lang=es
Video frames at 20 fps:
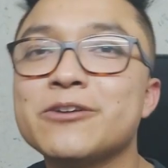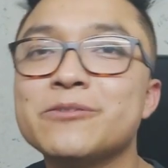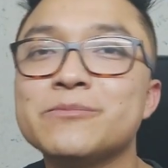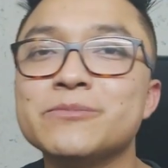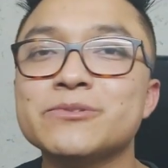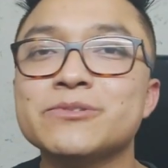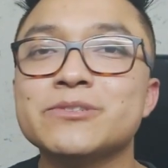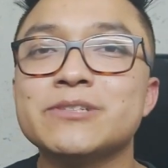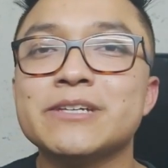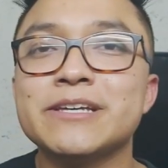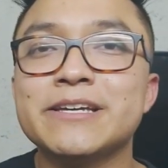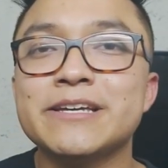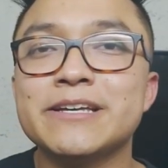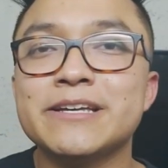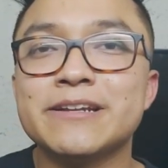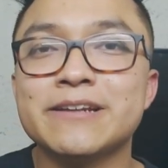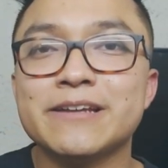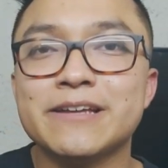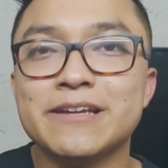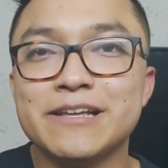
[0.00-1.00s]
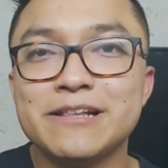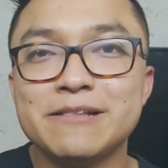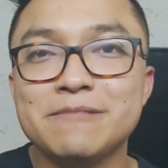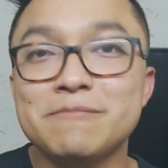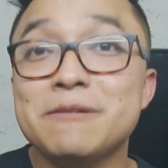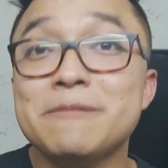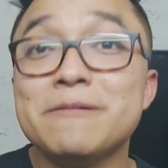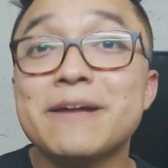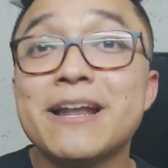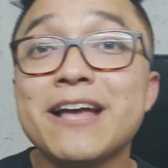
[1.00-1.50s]
cómo ser el
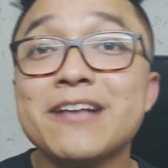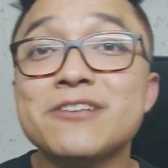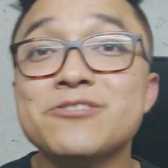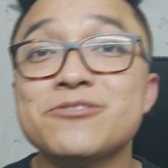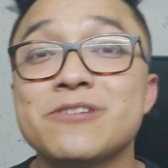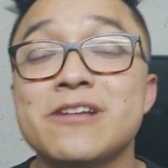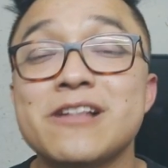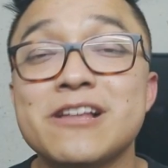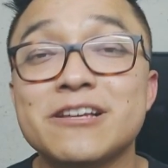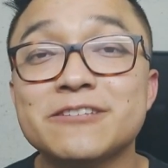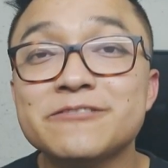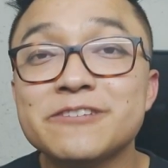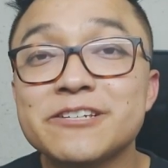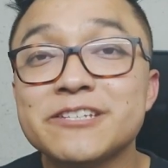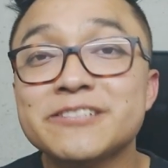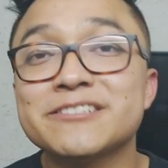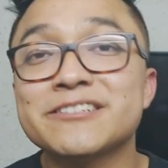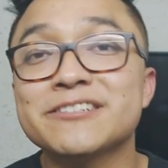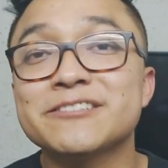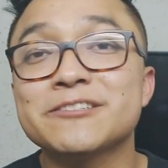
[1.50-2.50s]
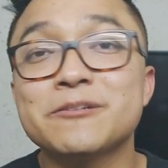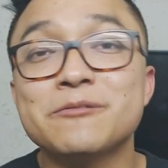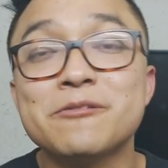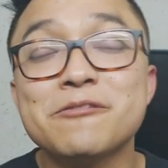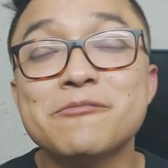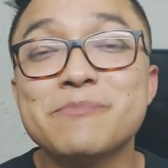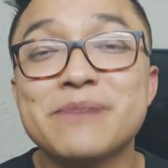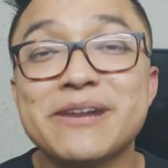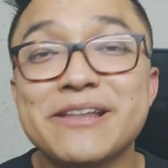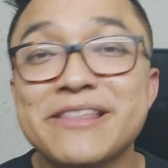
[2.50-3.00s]
vivaracho de las fiestas,
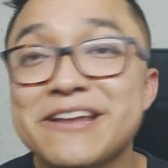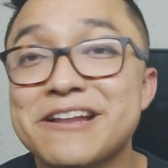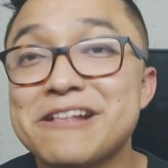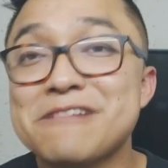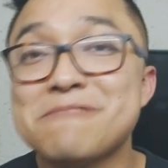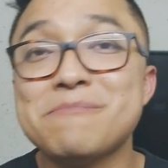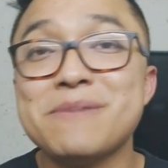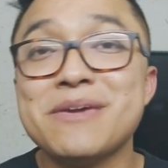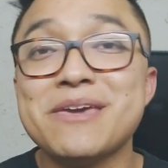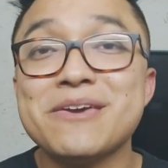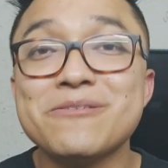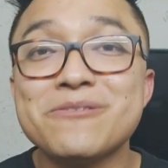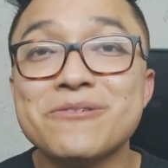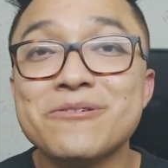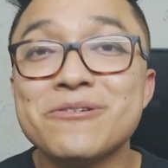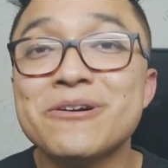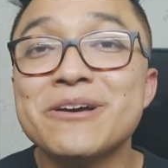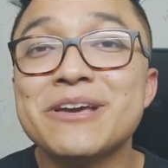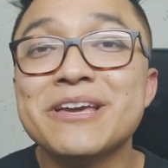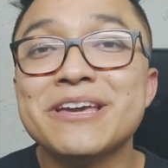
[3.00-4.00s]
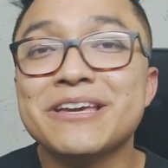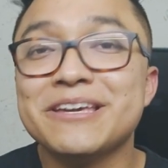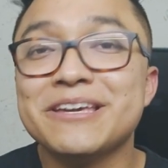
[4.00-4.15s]
cómo perder el miedo